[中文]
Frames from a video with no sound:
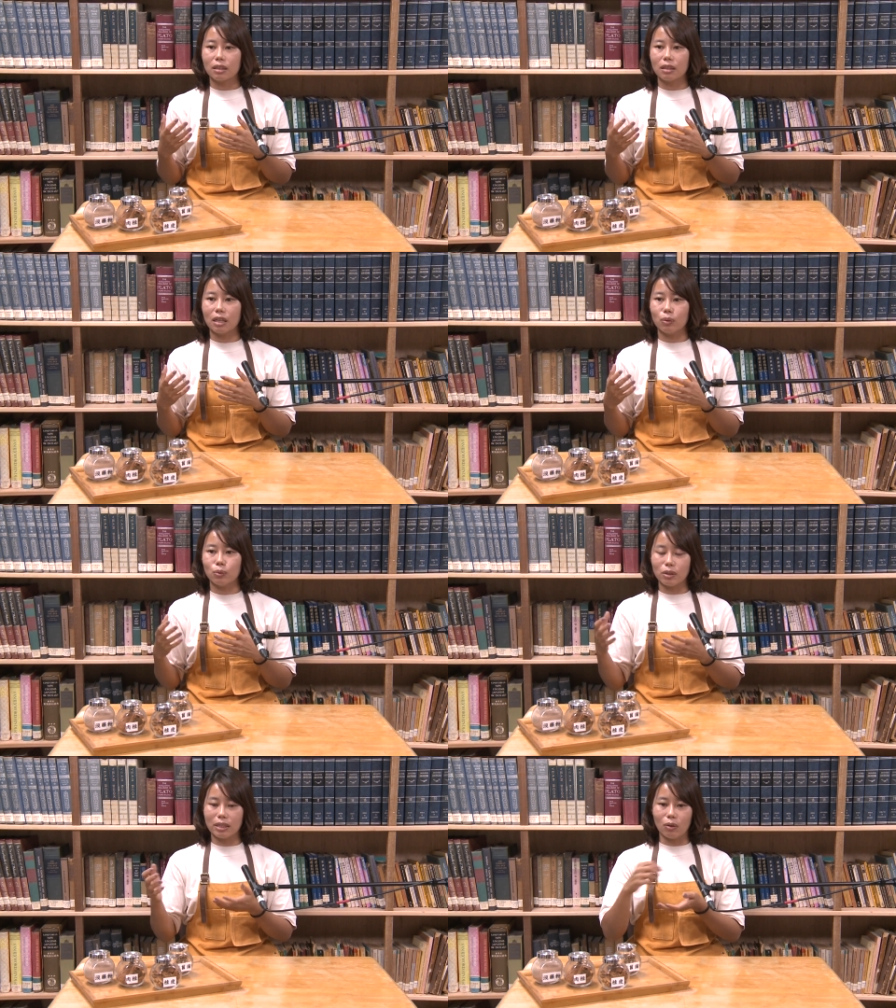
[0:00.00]
那
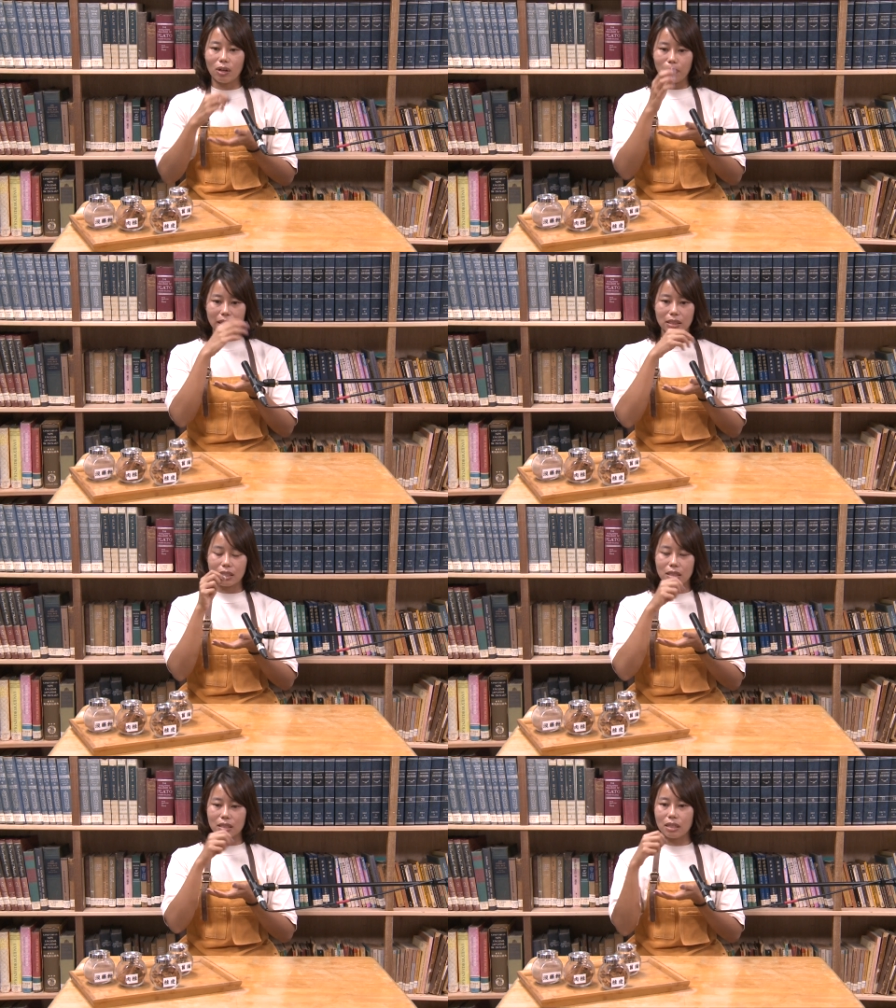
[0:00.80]
我就赶快把这
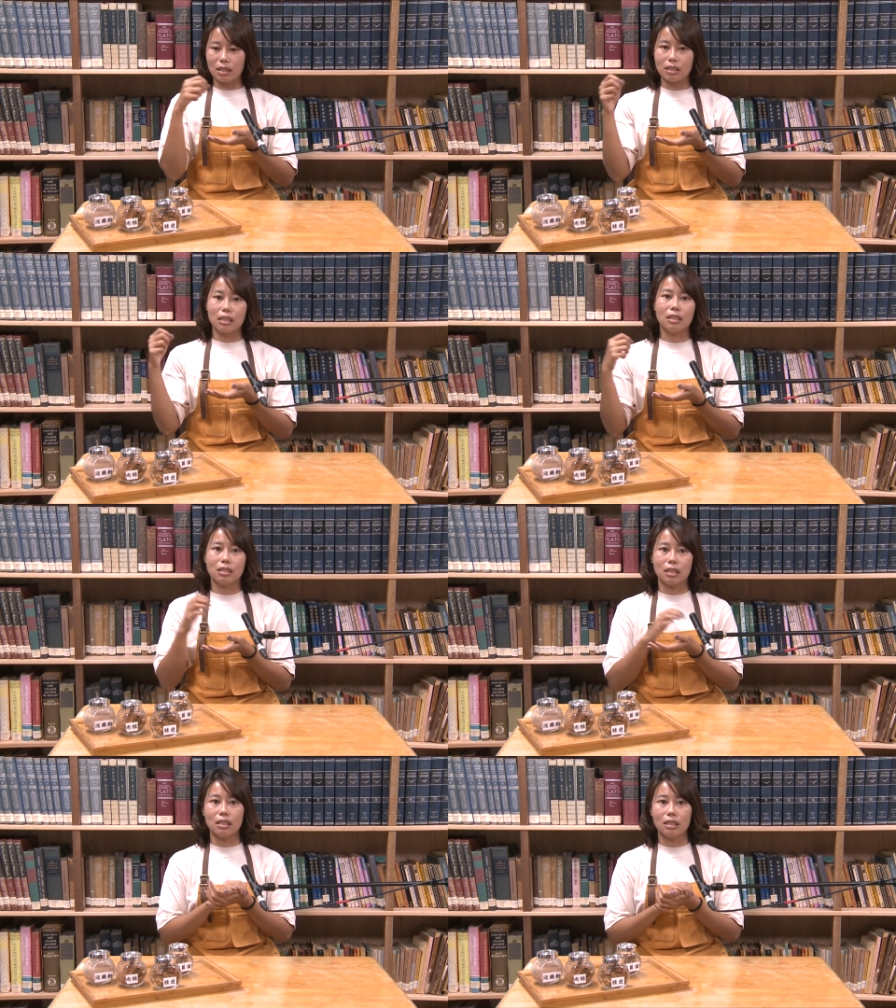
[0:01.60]
些资料整理
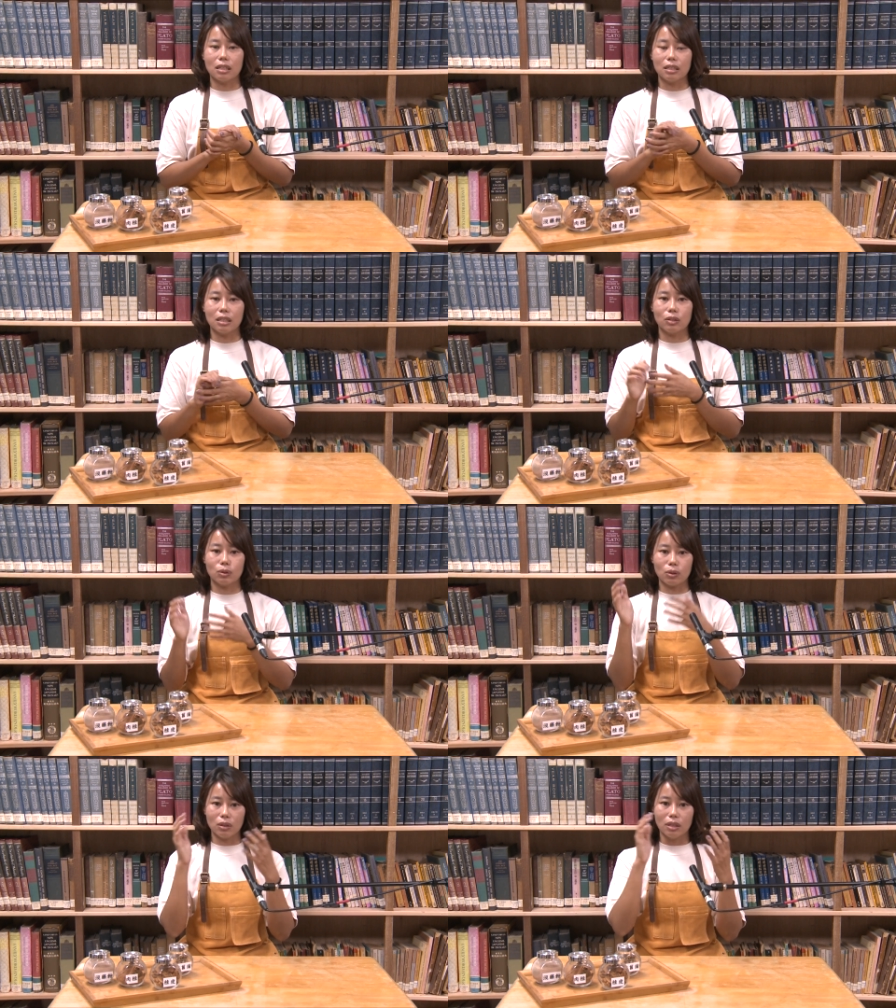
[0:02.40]
整理，隔天
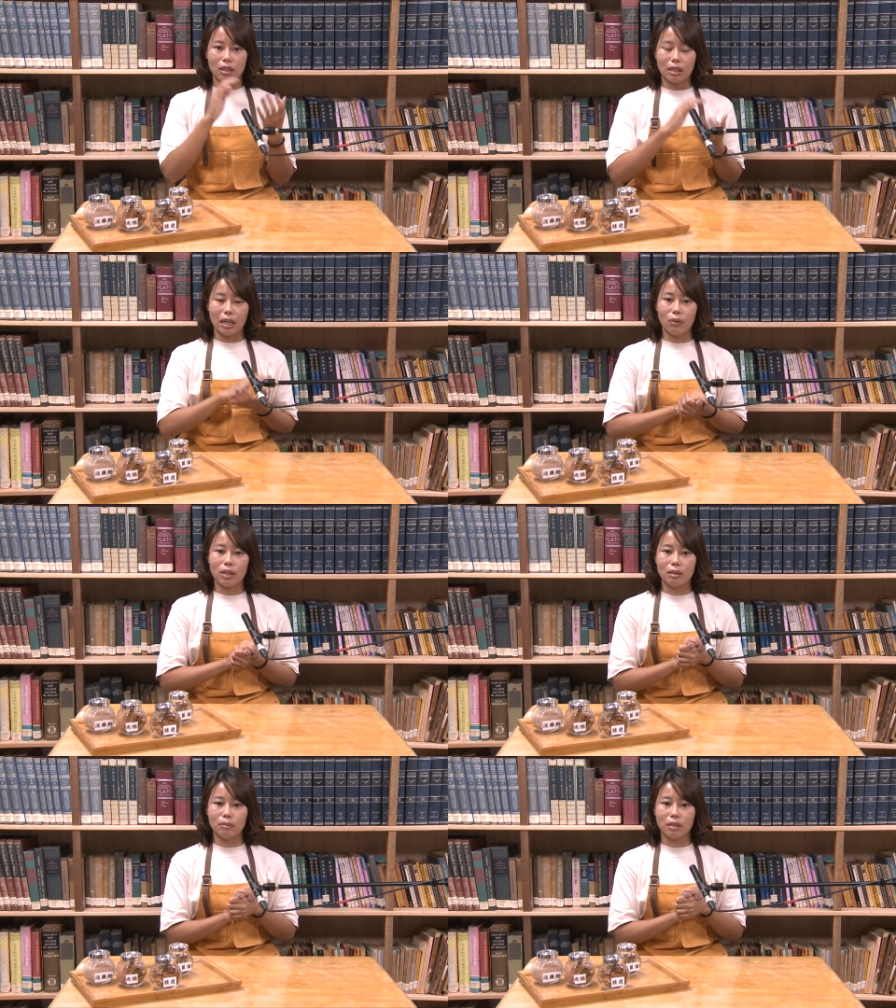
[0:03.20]
就赶快
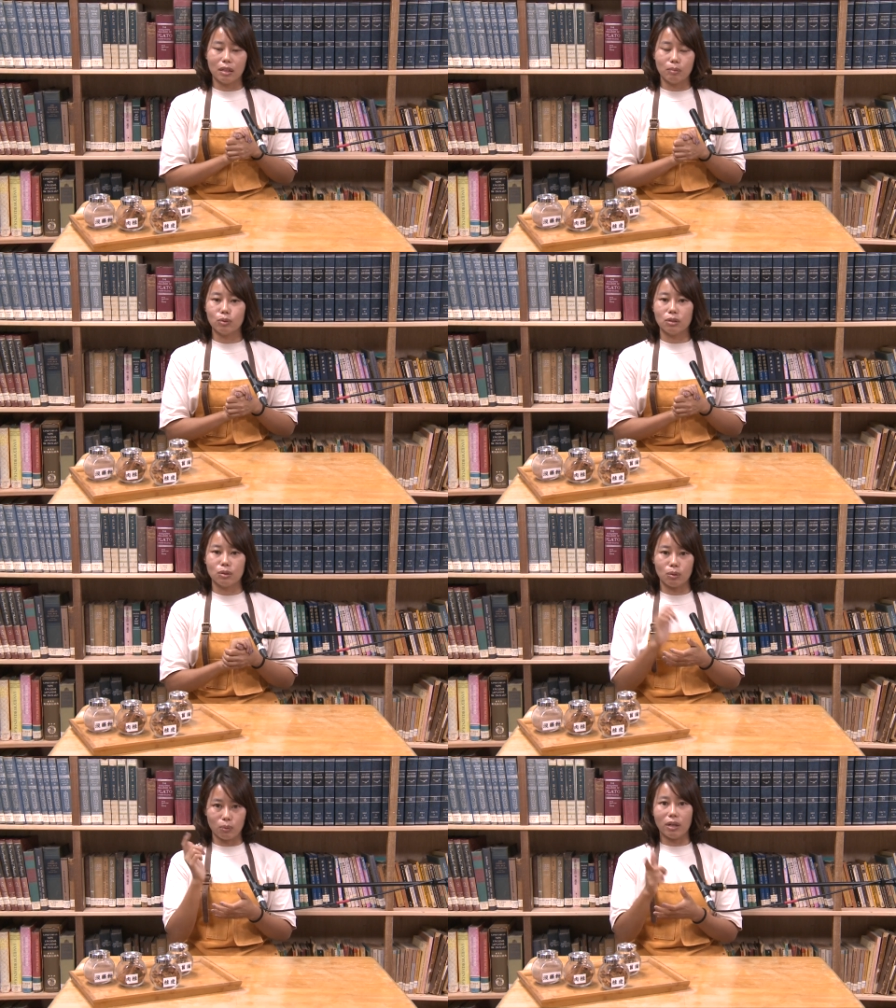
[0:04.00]
跟雷牧师
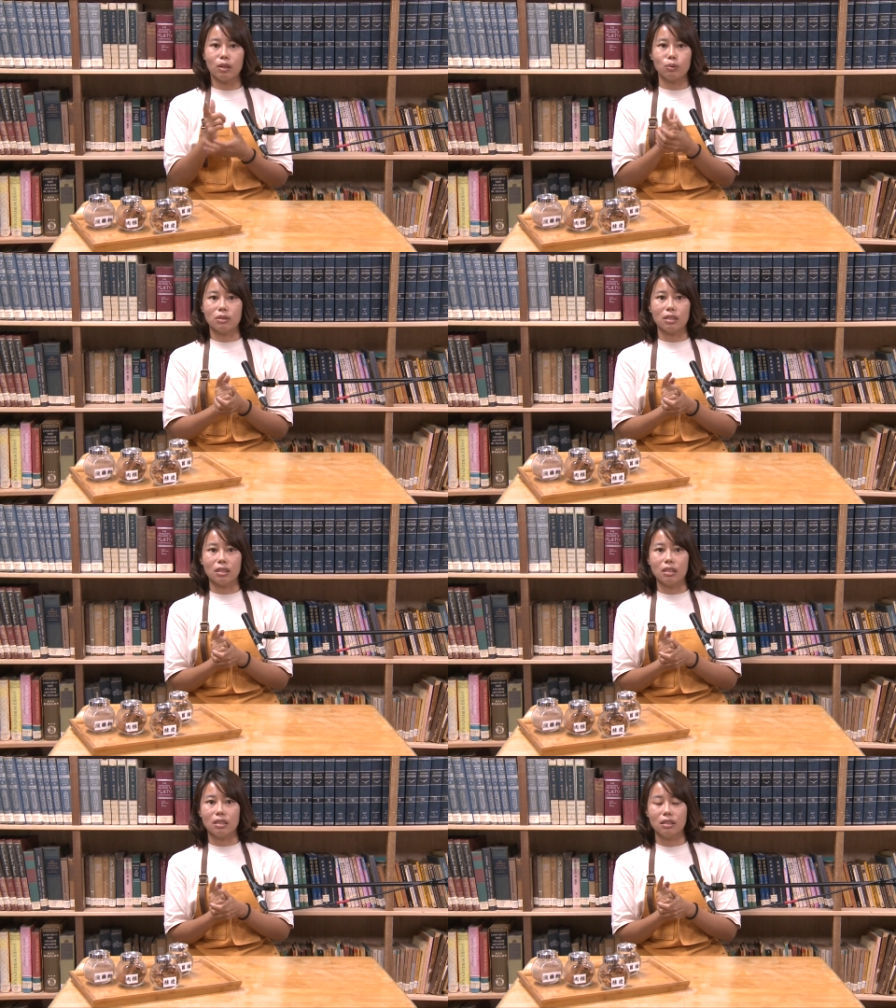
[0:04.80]
说我要做这
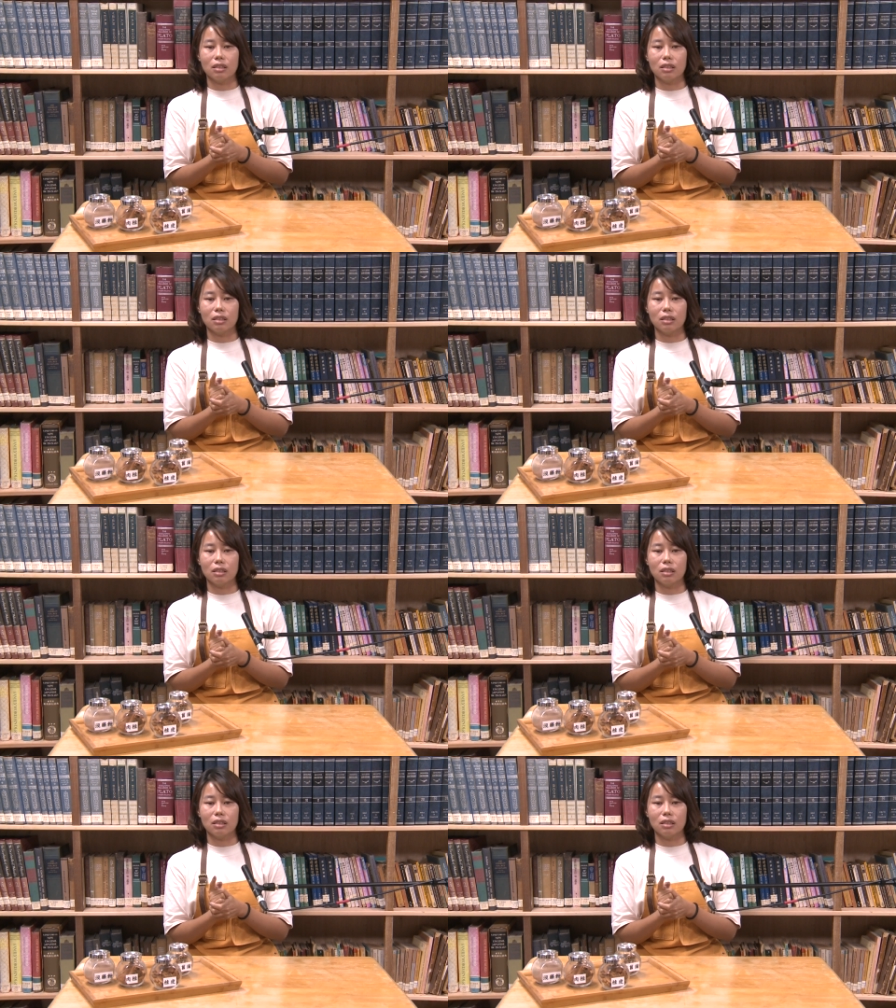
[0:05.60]
个。